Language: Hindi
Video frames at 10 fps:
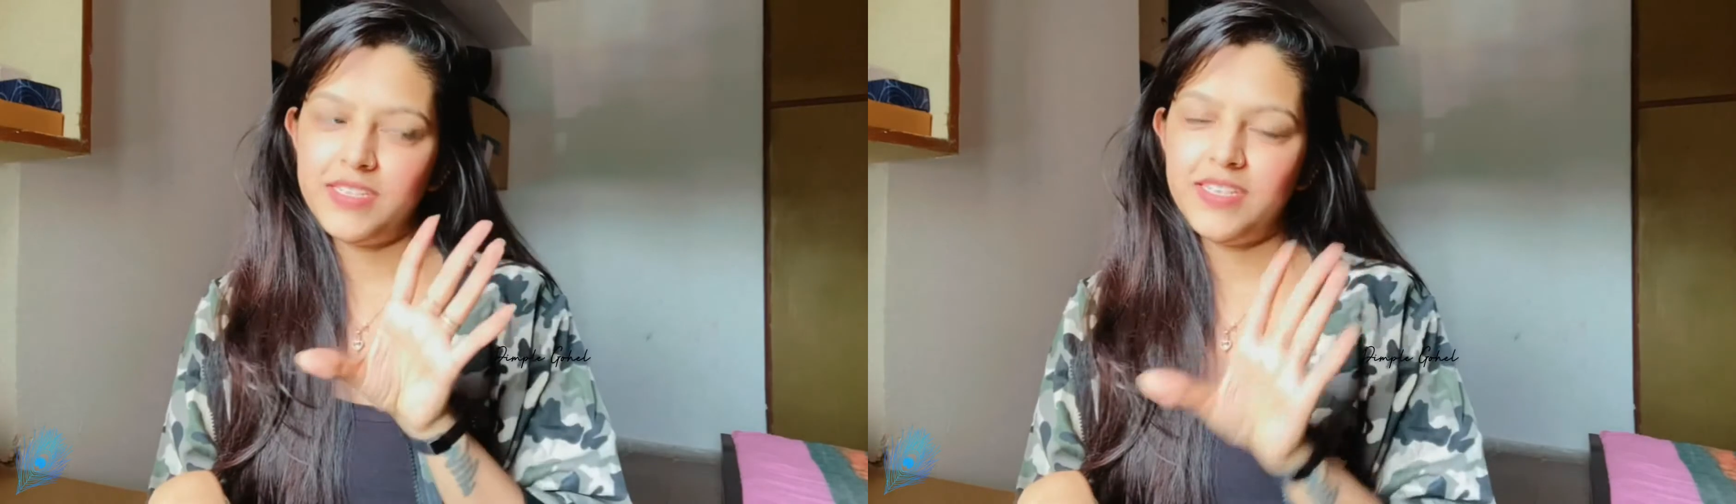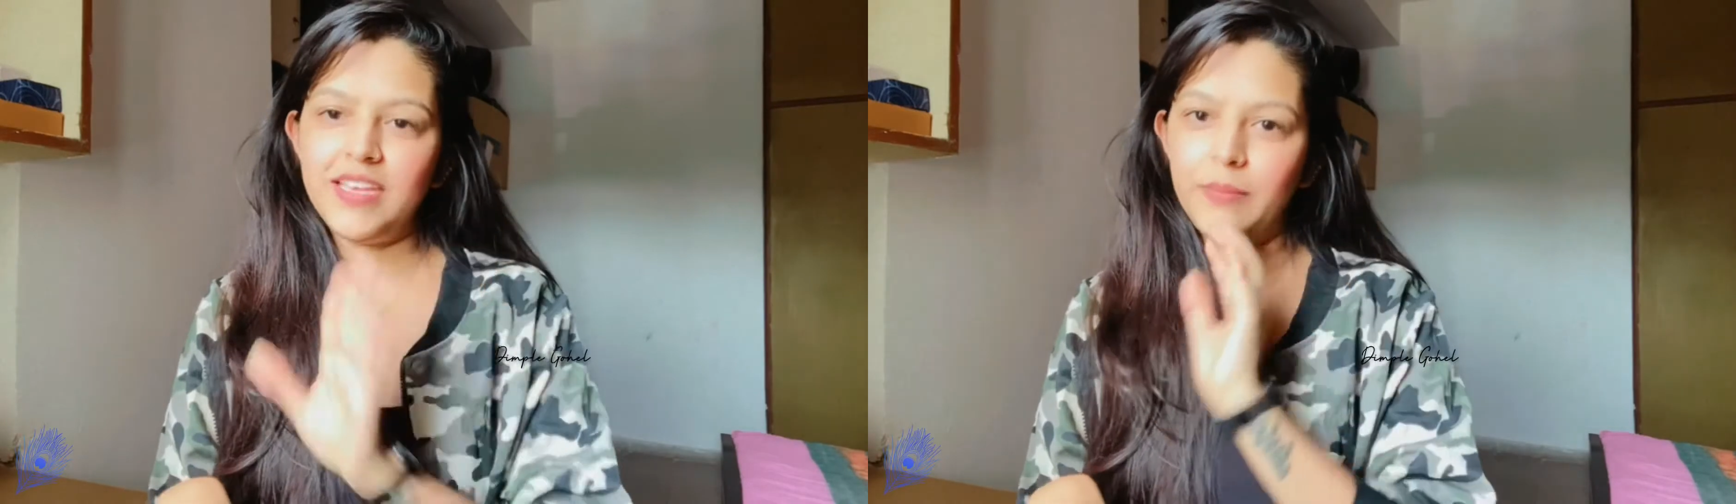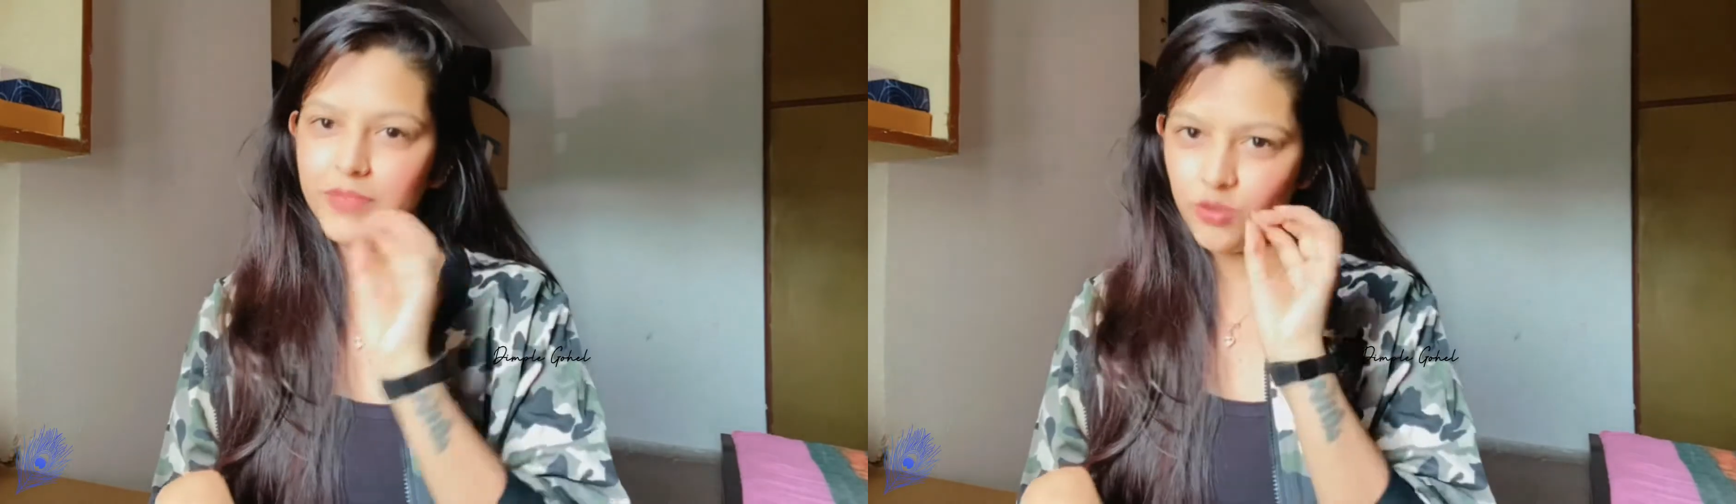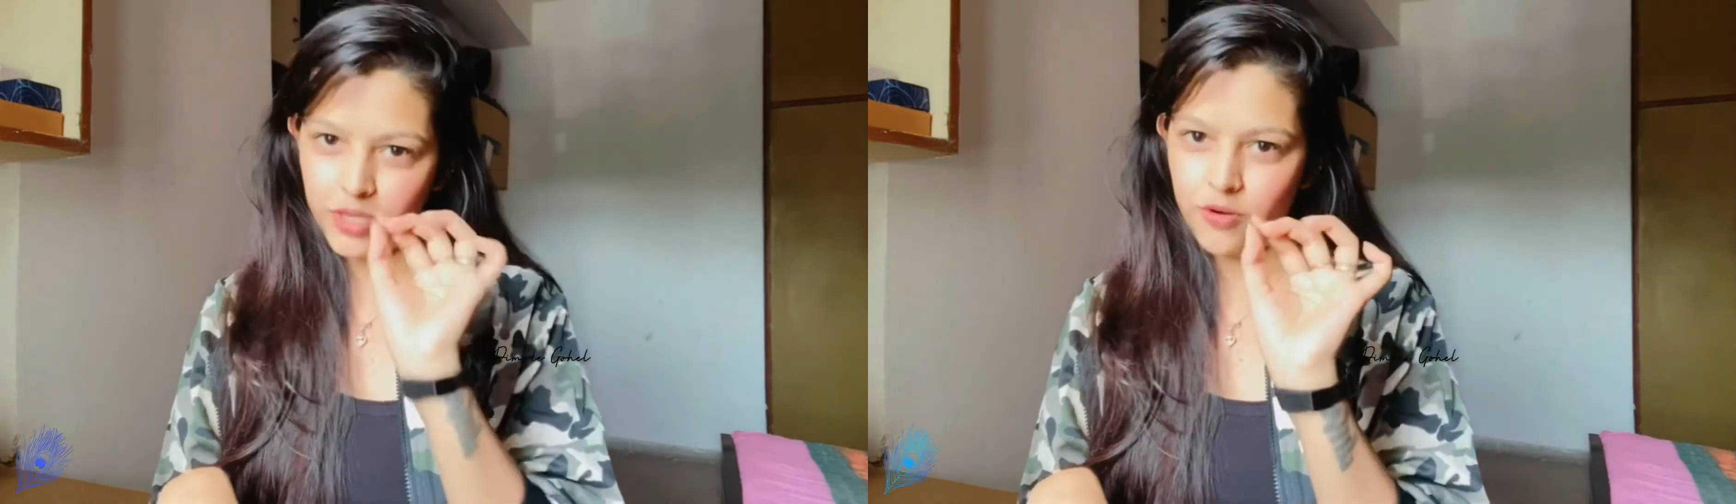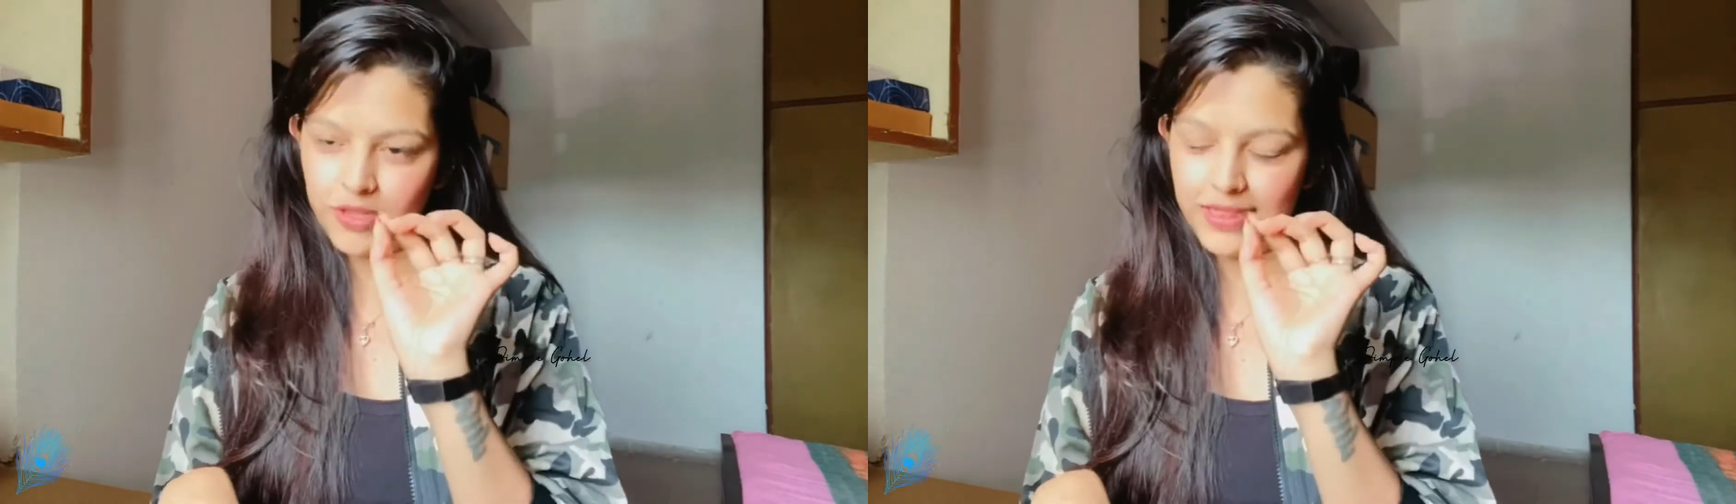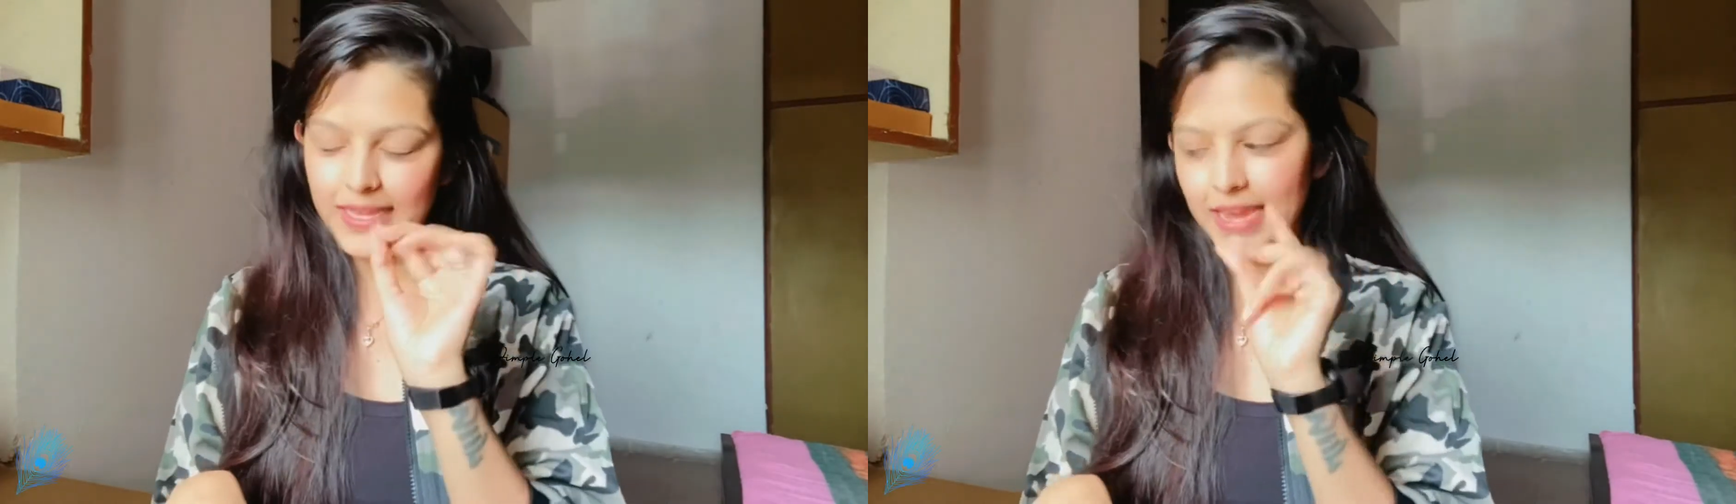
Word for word: चीज़ें हमने थोड़ी बहुत ली